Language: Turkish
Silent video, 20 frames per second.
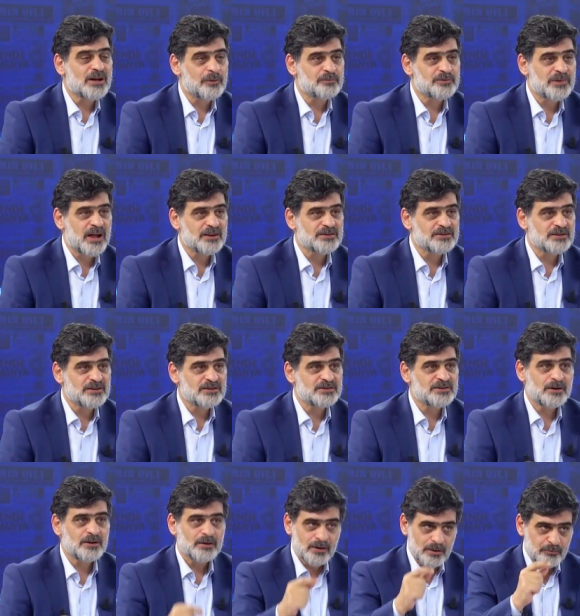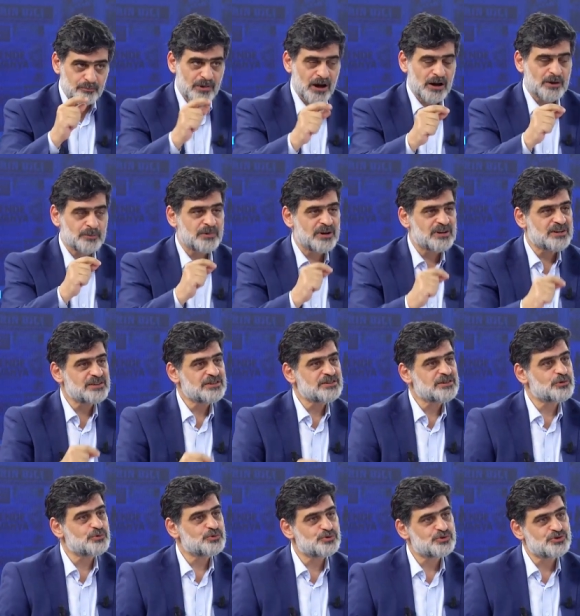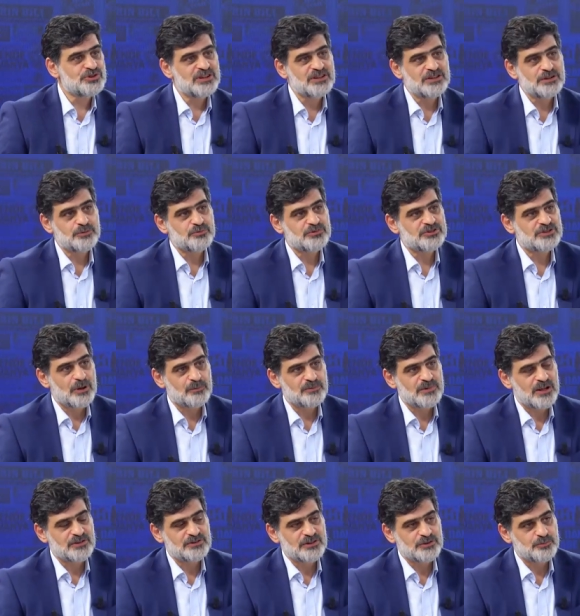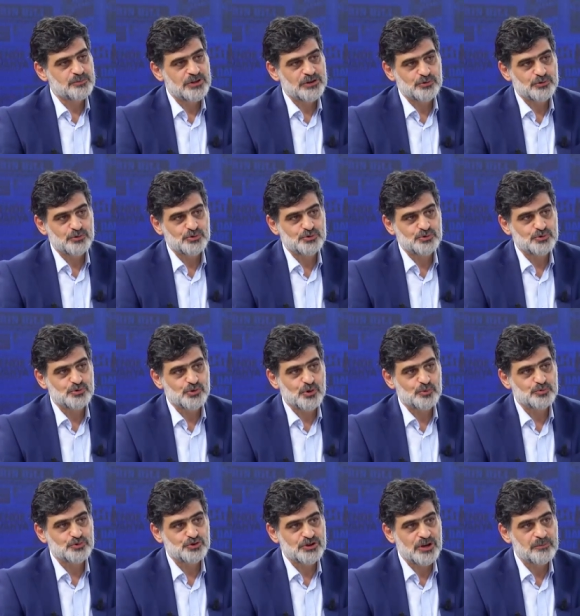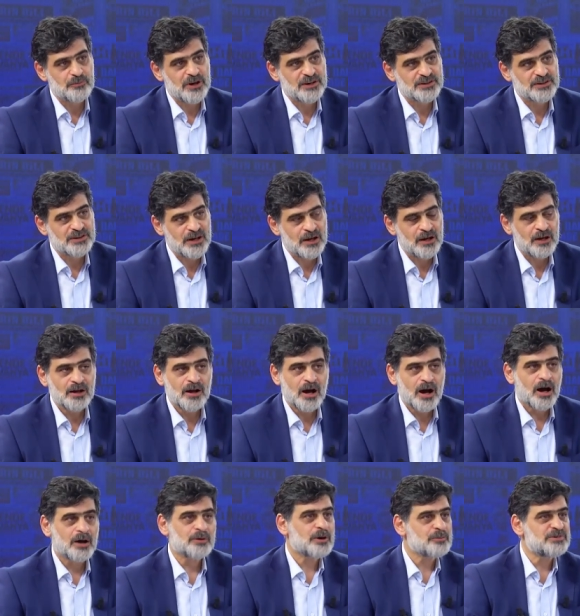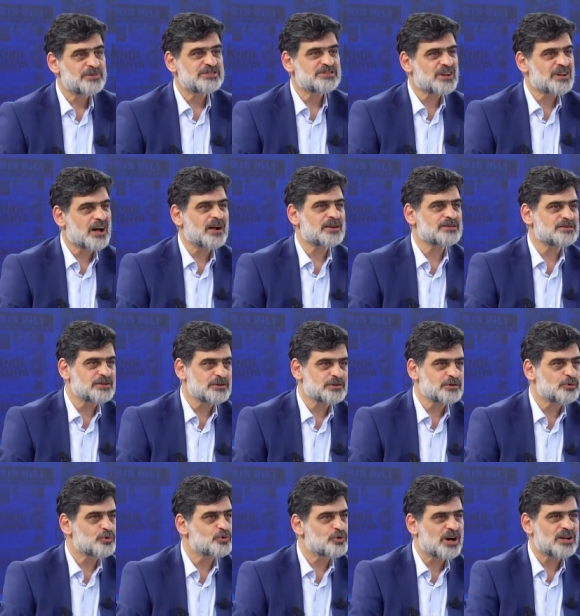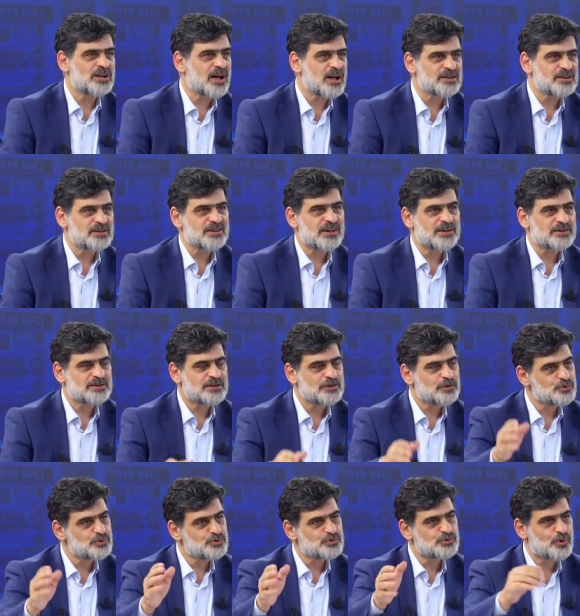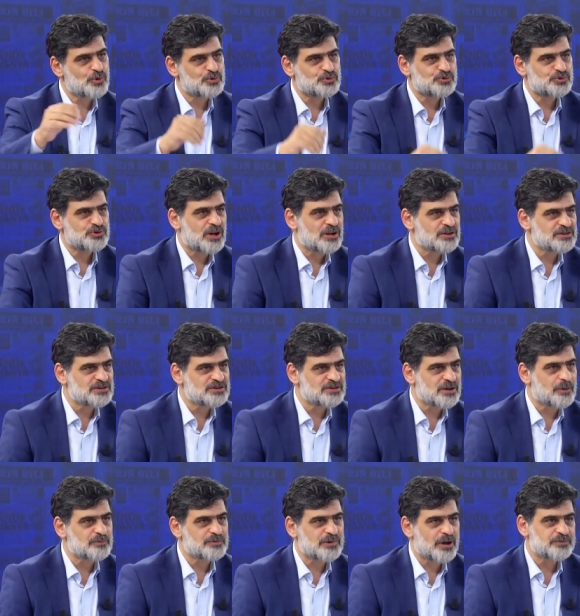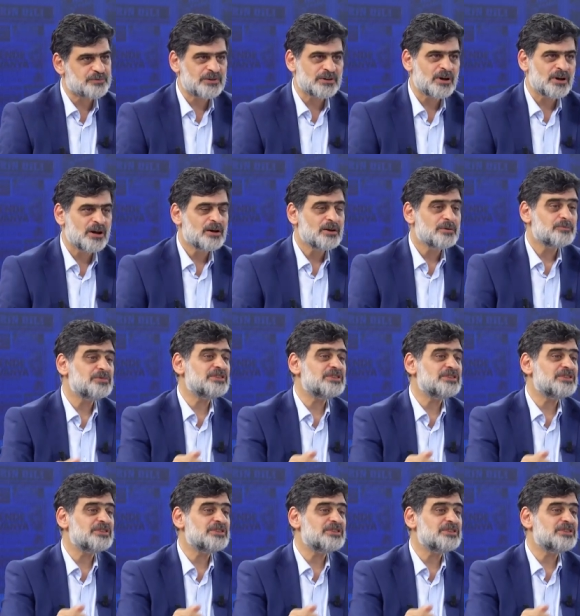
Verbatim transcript: zamlandırdı. Marmara'yı da yirmi zamlandırmayı düşünüyormuş demek ki. Ama biz kalktık, ukalalık ettik, yüzde otuz altı zam yaptık.